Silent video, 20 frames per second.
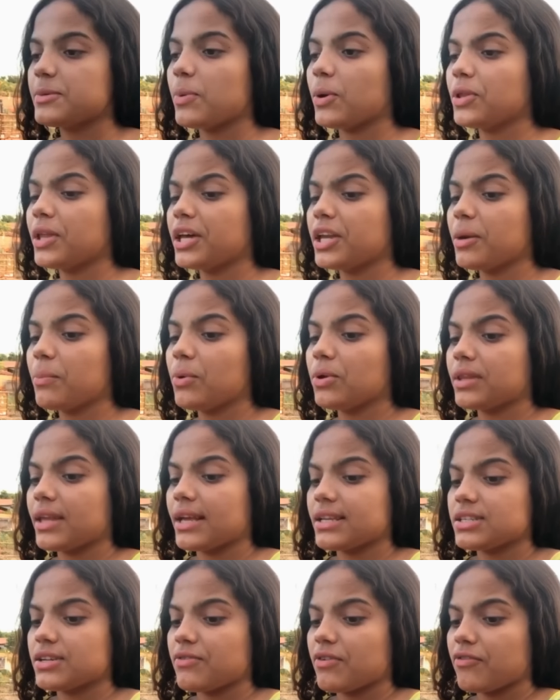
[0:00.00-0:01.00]
poderiam botar
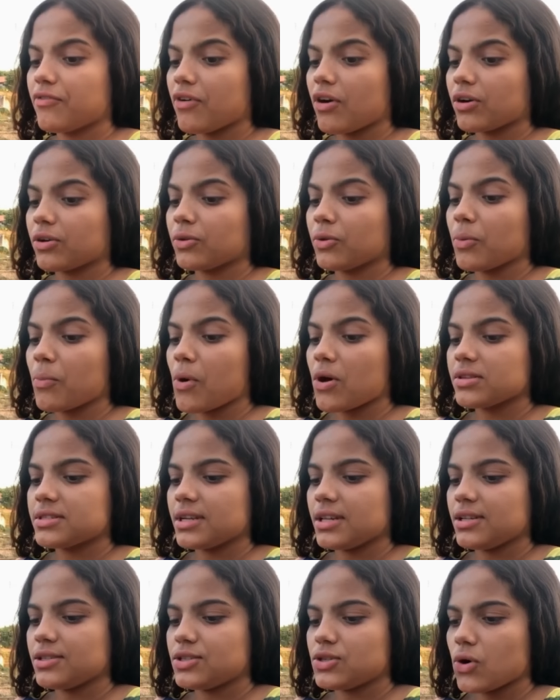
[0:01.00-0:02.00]
essa fofoca no modo
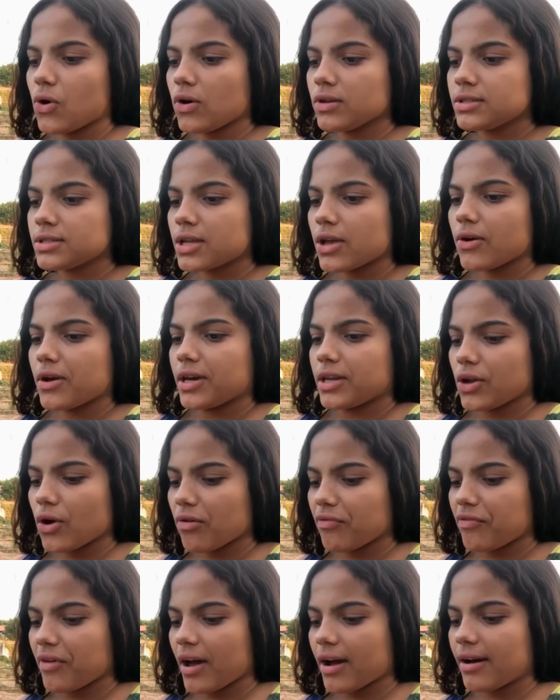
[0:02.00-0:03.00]
silencioso que eu queria
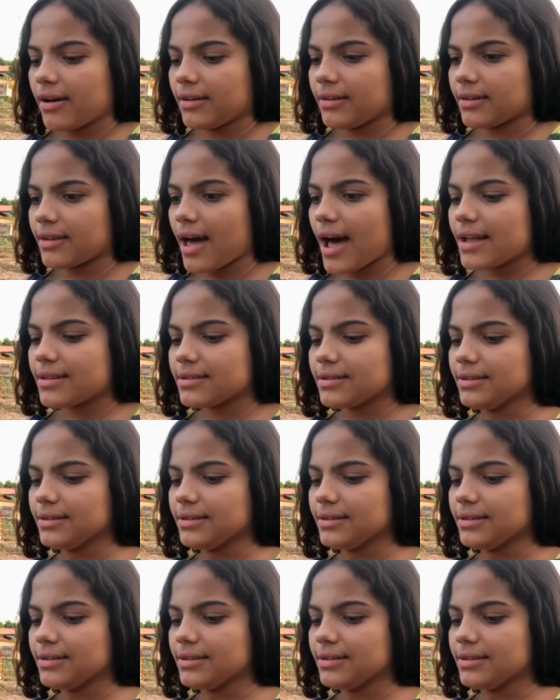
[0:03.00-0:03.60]
ouvir a candidata?